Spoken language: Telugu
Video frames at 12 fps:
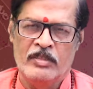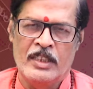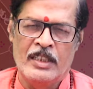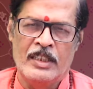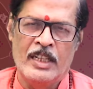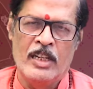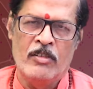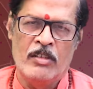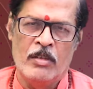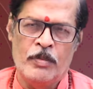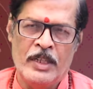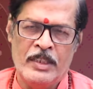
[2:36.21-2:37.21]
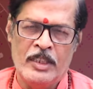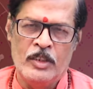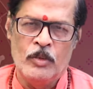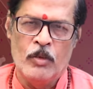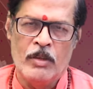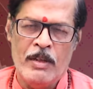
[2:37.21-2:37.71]
తన దగ్గర ఉన్న
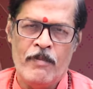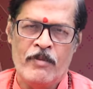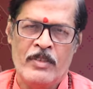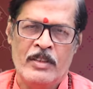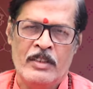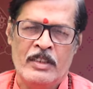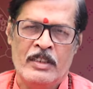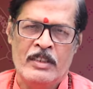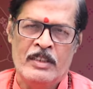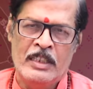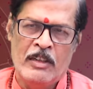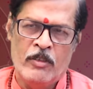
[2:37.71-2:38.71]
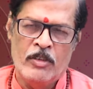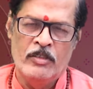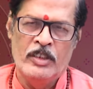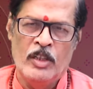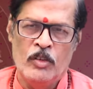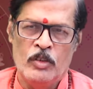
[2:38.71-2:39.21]
ప్రతీది కూడా ఇవ్వడం
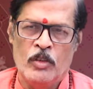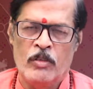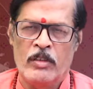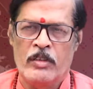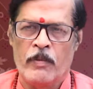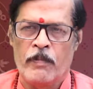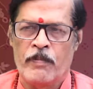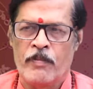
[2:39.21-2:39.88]
జరుగుతూ ఉంటుంది